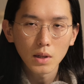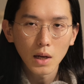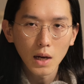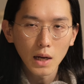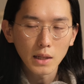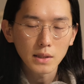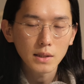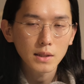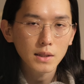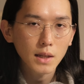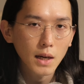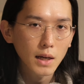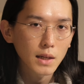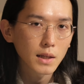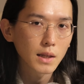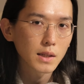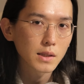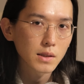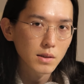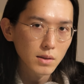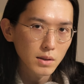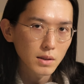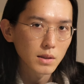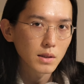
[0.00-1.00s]
扱いや
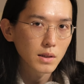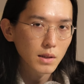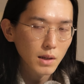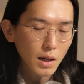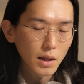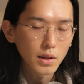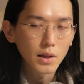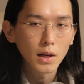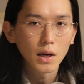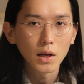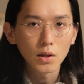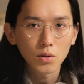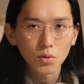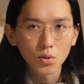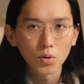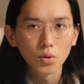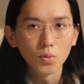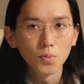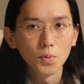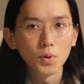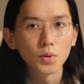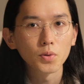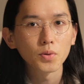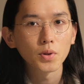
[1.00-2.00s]
すいかなと
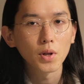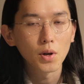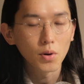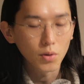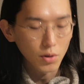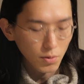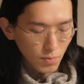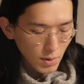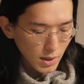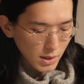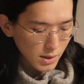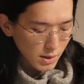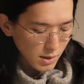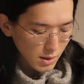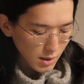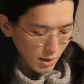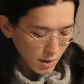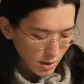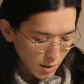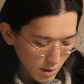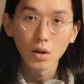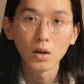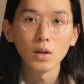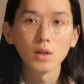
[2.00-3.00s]
思っております、
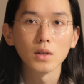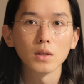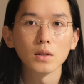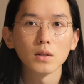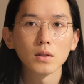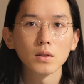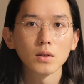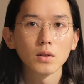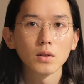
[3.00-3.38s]
はい、